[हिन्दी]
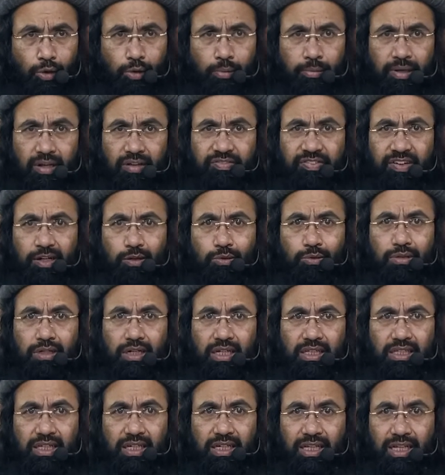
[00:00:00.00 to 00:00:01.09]
उमर फ़ारूक
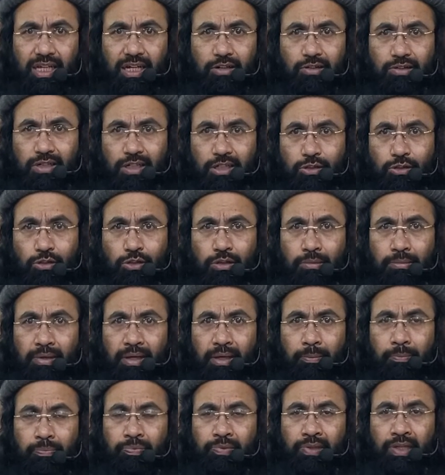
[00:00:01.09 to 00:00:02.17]
रदी अल्लाह के दौर में
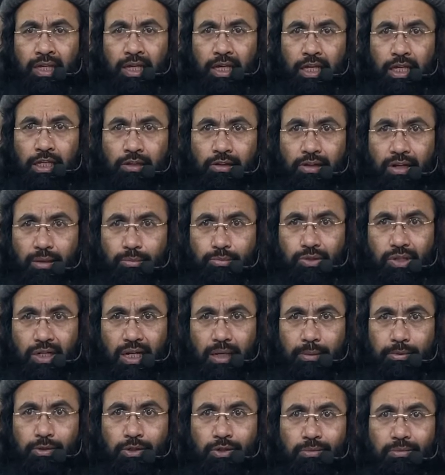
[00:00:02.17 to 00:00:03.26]
इन्होंने
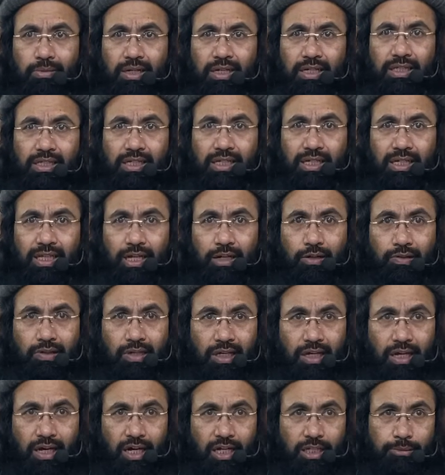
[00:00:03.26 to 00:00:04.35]
अब्दुल्ला बिन उमर रदी अल्लाह
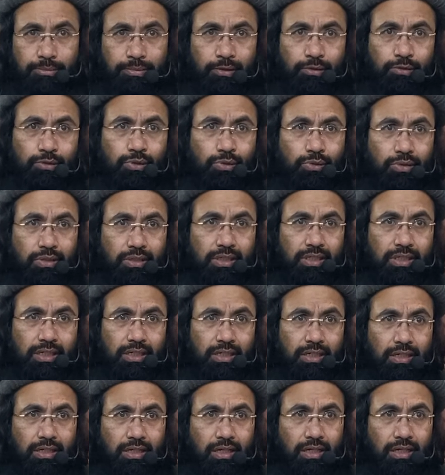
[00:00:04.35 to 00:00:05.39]
के हाथ पाँव तोड़ दिए